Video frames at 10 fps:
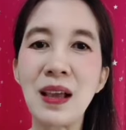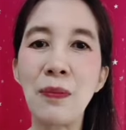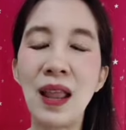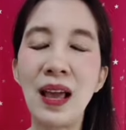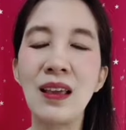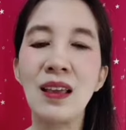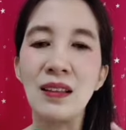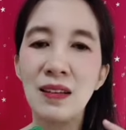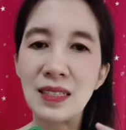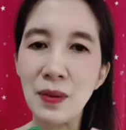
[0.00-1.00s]
มีกำลัง
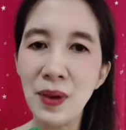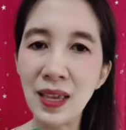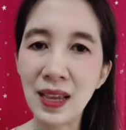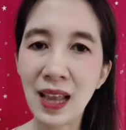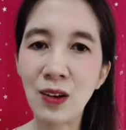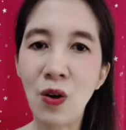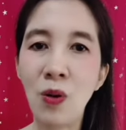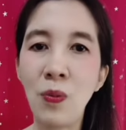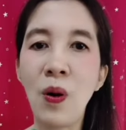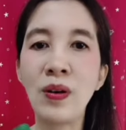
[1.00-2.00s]
เลยทำให้การข
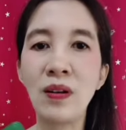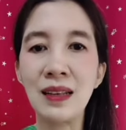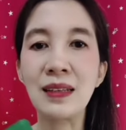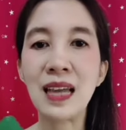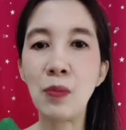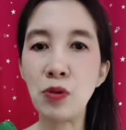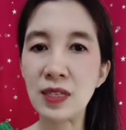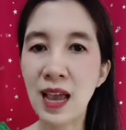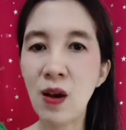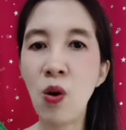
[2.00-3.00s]
อพรหรือการ
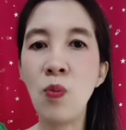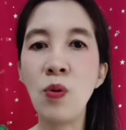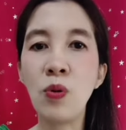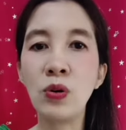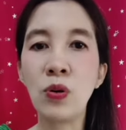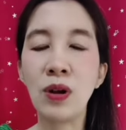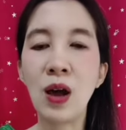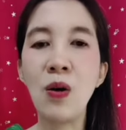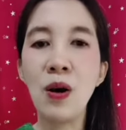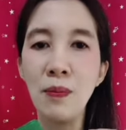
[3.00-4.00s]
บูชาของมงคลของ
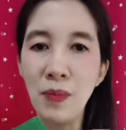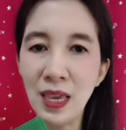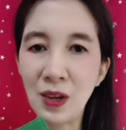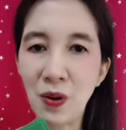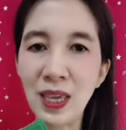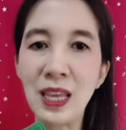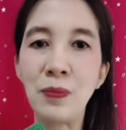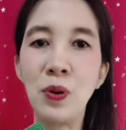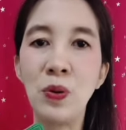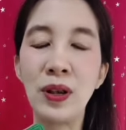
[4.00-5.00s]
เราไม่ค่อย
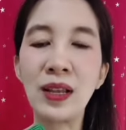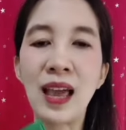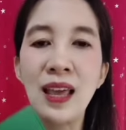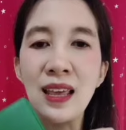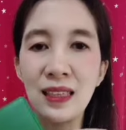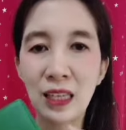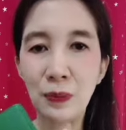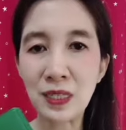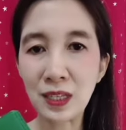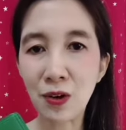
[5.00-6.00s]
เห็นผลนะคะ
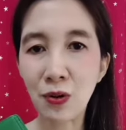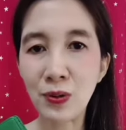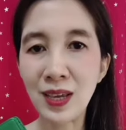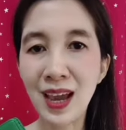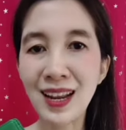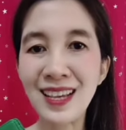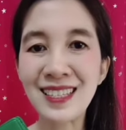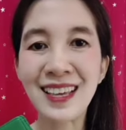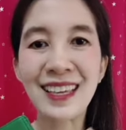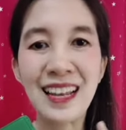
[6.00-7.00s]
แต่พินจะขออนุญาต
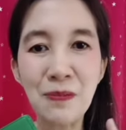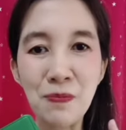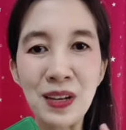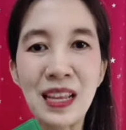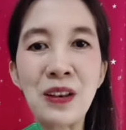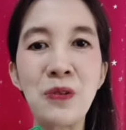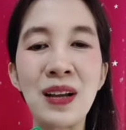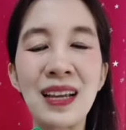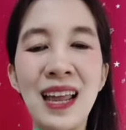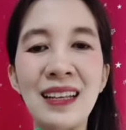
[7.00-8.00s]
ให้ใช้เคล็ดลับเปลี่ยนด
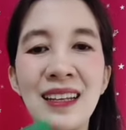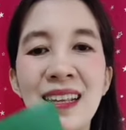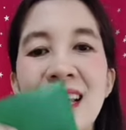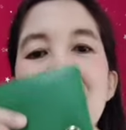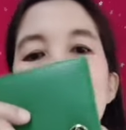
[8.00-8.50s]
วงการเงิน